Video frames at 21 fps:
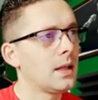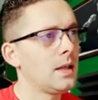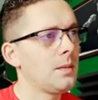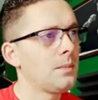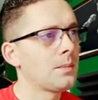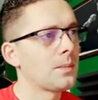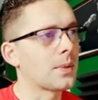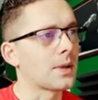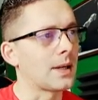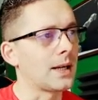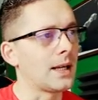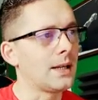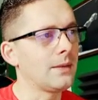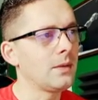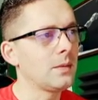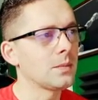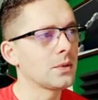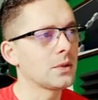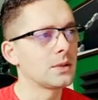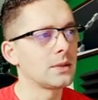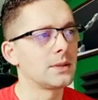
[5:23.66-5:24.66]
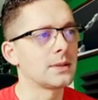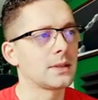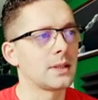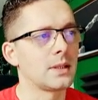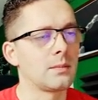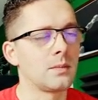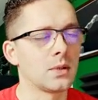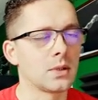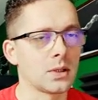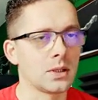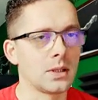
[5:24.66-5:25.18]
i prawym
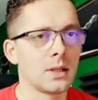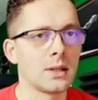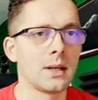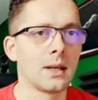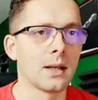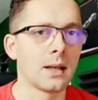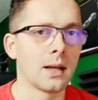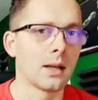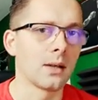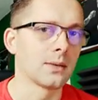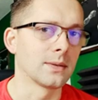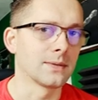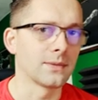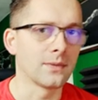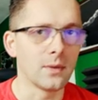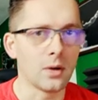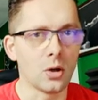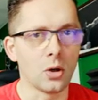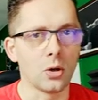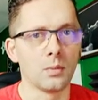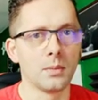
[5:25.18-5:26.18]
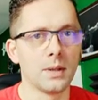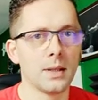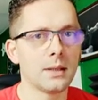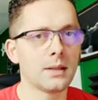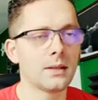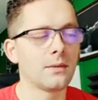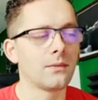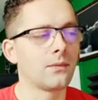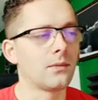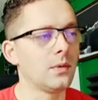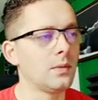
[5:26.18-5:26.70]
przyciskiem myszki, klikając w
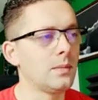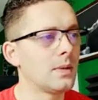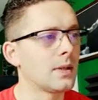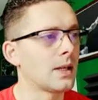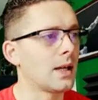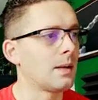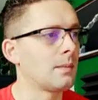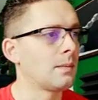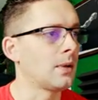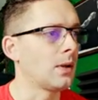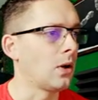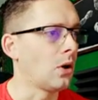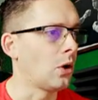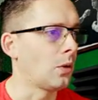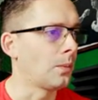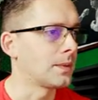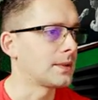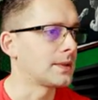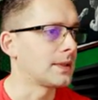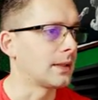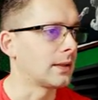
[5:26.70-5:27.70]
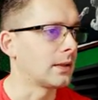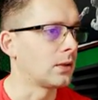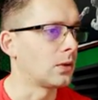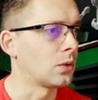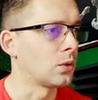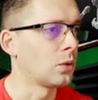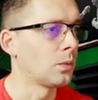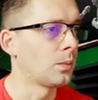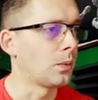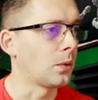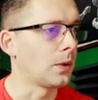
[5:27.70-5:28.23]
obieg, wybieramy opcję
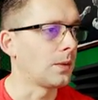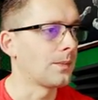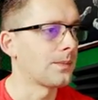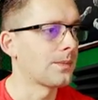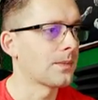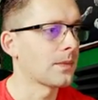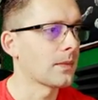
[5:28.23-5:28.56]
Grupuj.